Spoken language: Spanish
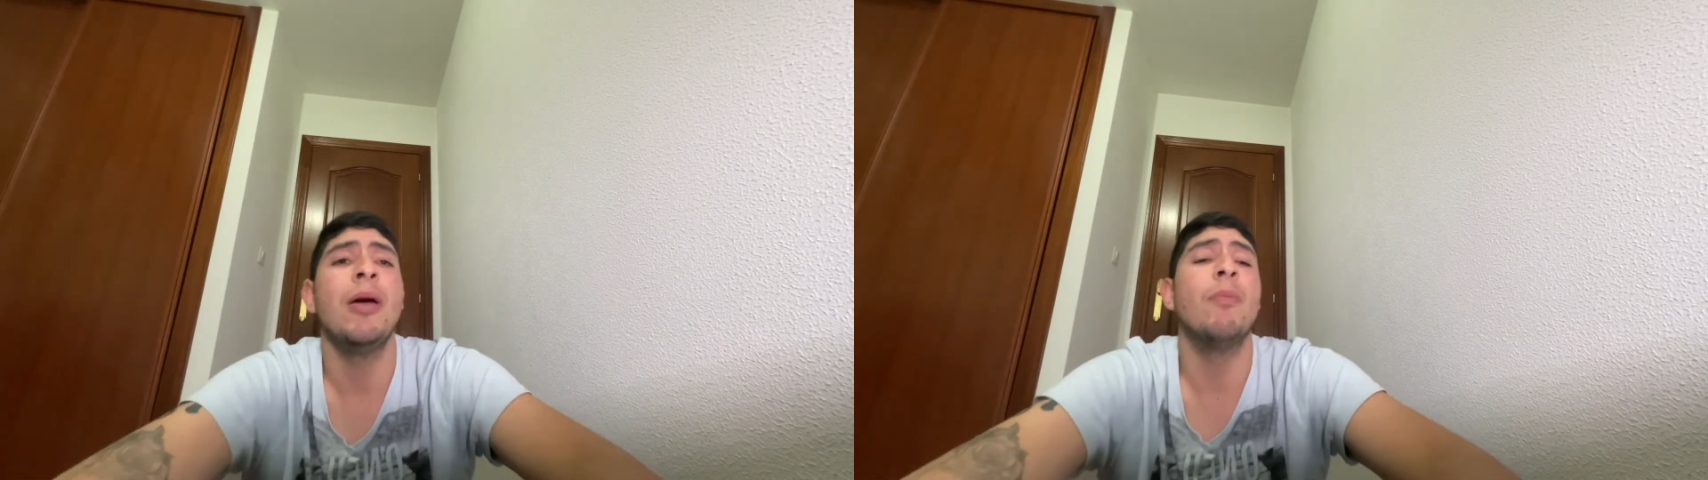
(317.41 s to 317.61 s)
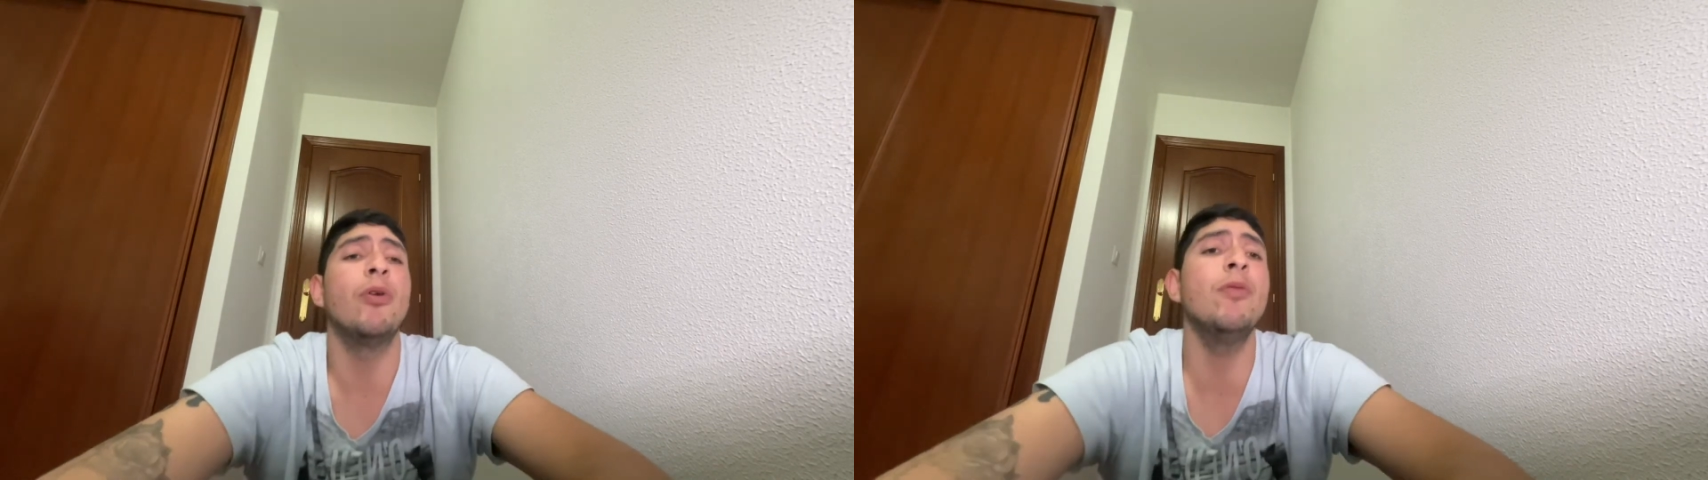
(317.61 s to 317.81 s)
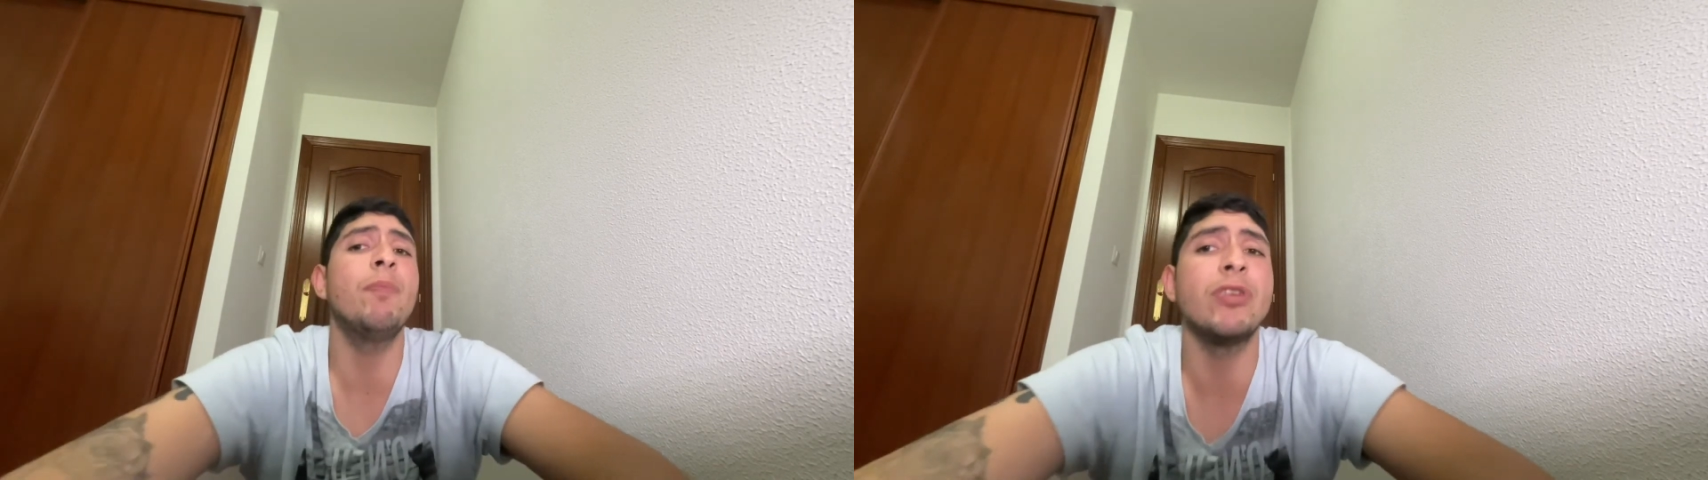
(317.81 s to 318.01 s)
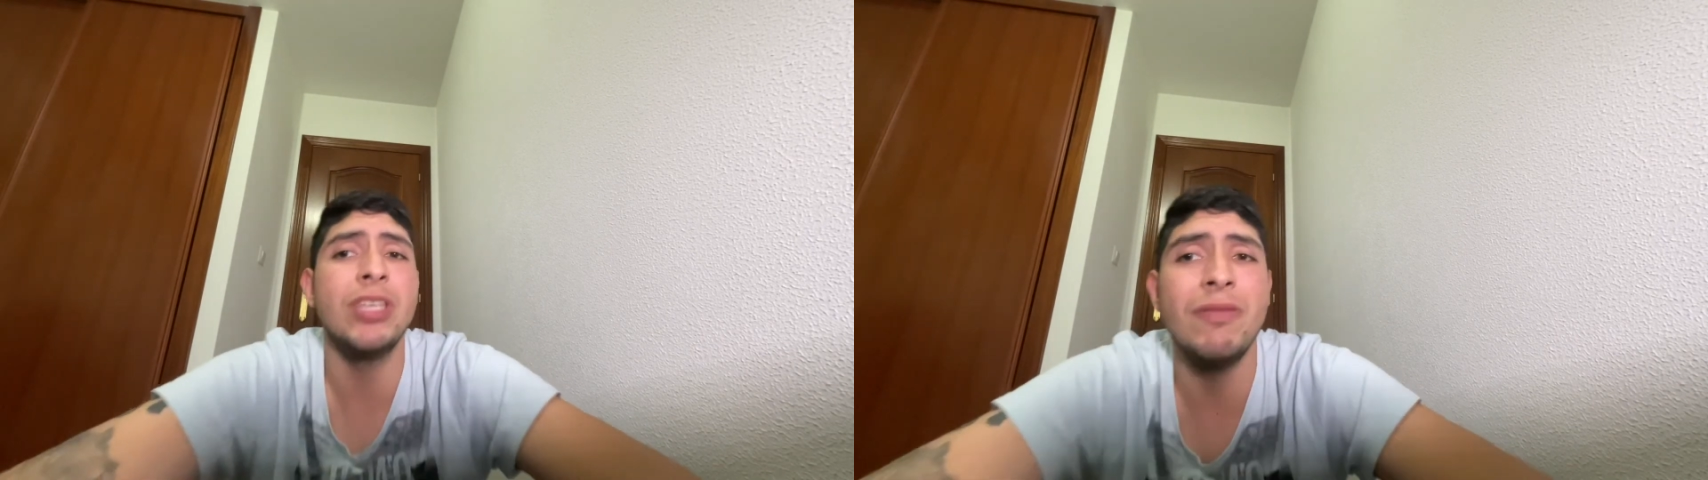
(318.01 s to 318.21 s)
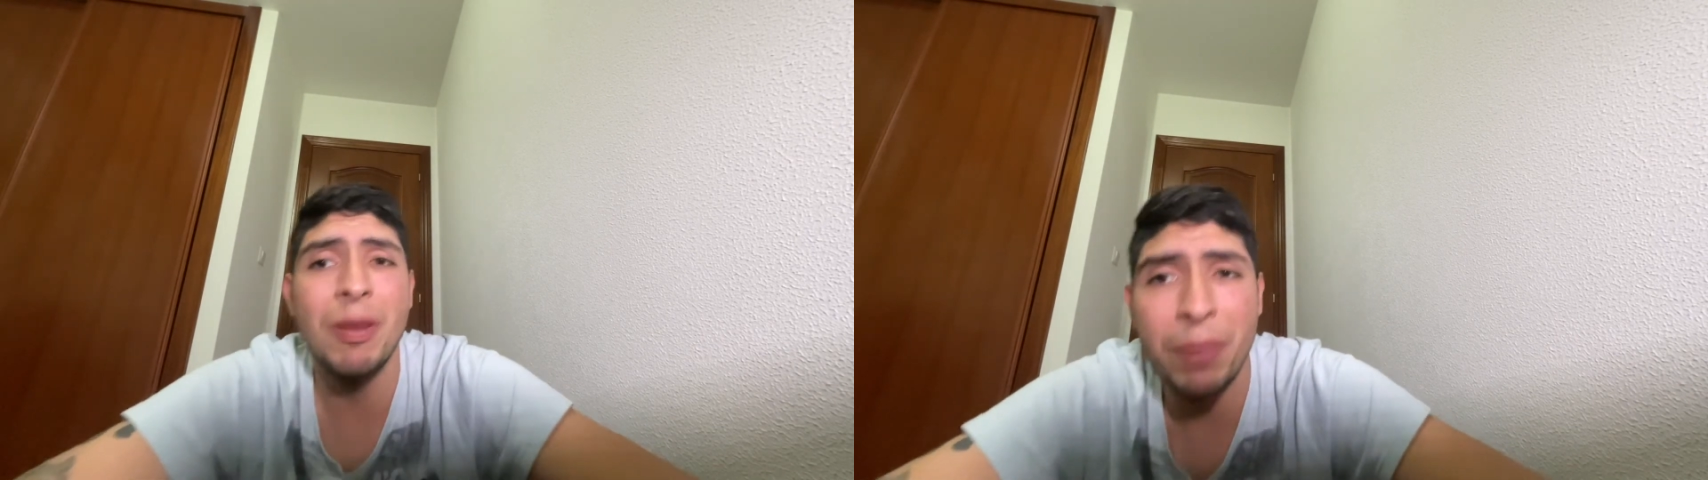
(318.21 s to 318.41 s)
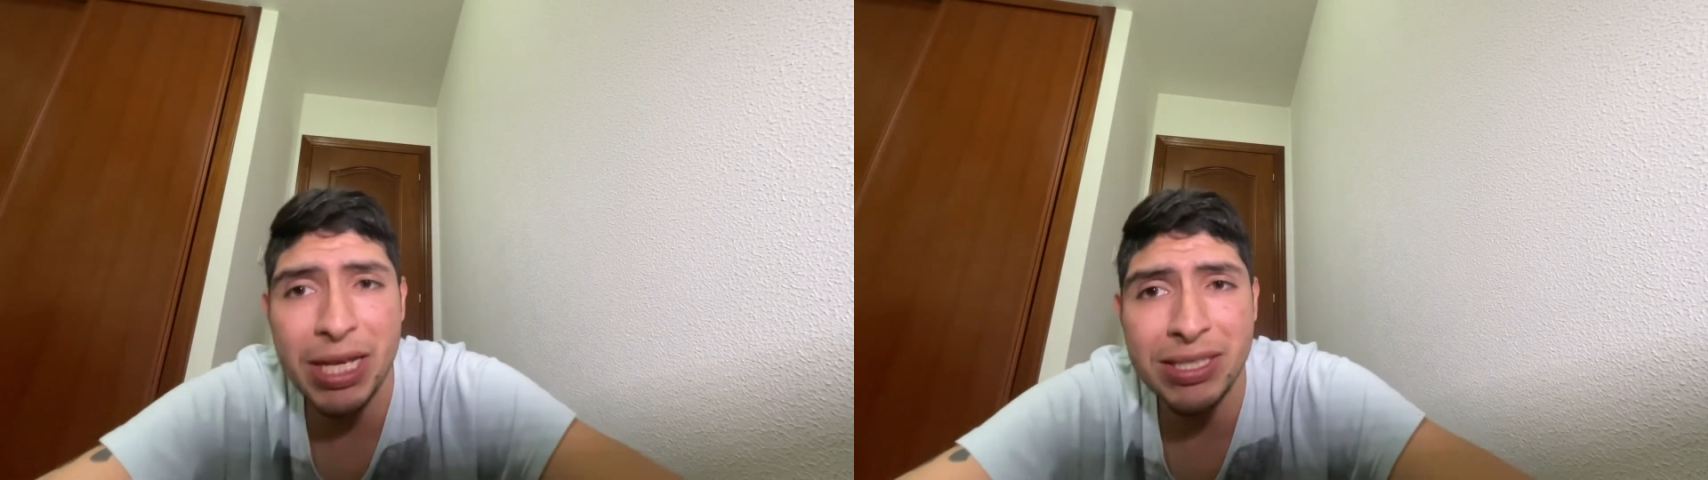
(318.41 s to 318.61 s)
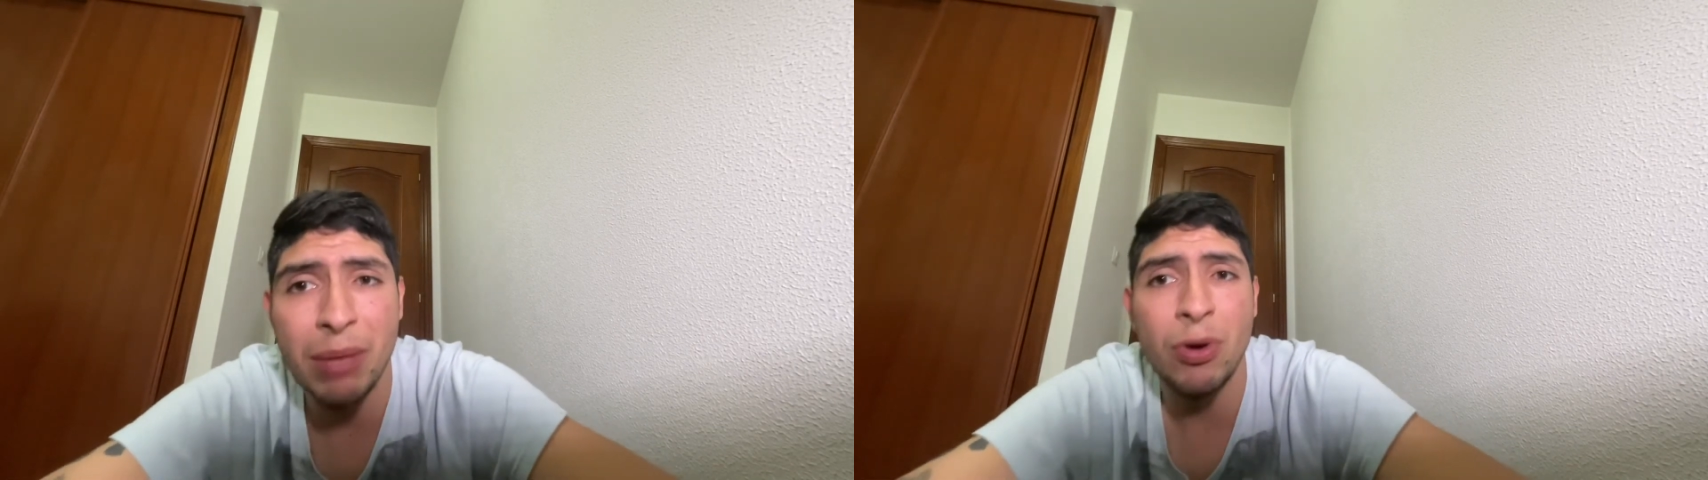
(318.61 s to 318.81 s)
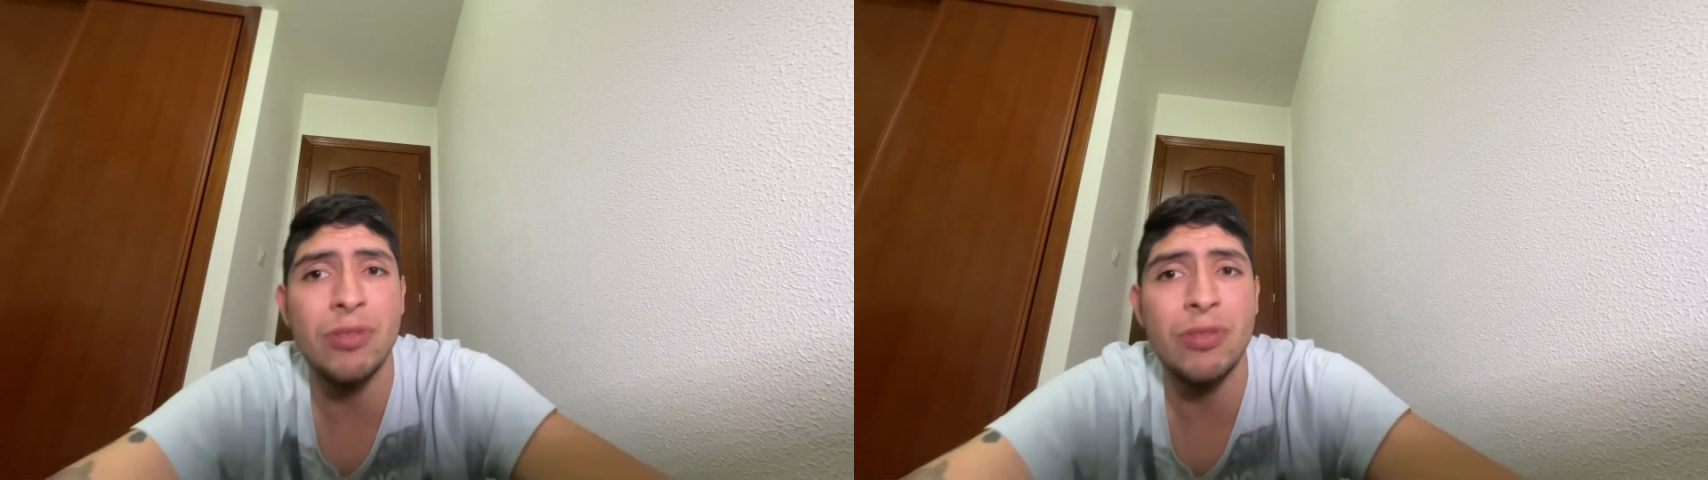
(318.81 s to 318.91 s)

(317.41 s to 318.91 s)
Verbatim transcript: por un posible préstamo